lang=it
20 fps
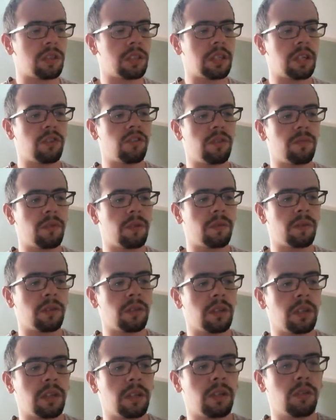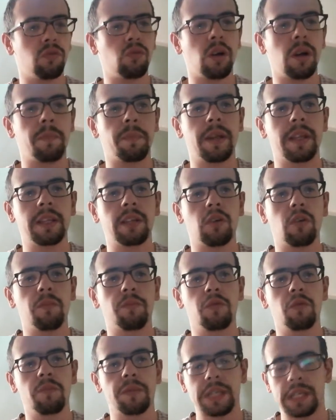i Digimon eh, tuoi prendono
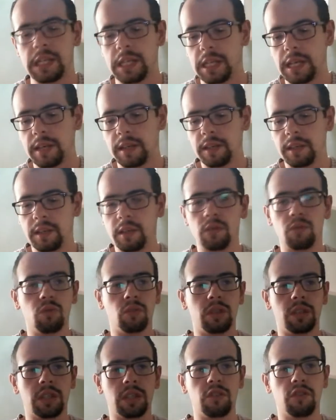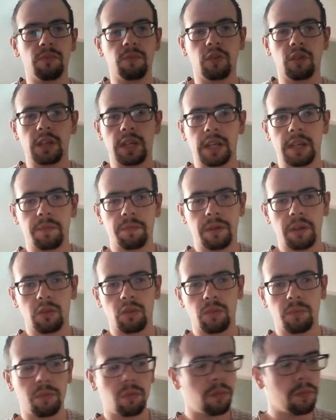più 1000, tutti i Digimon neri
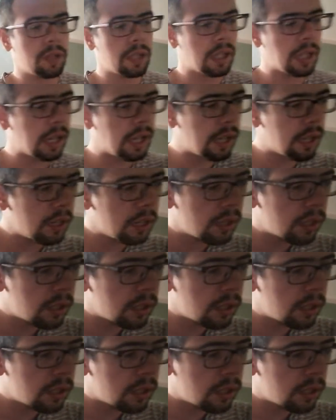prendono più 1000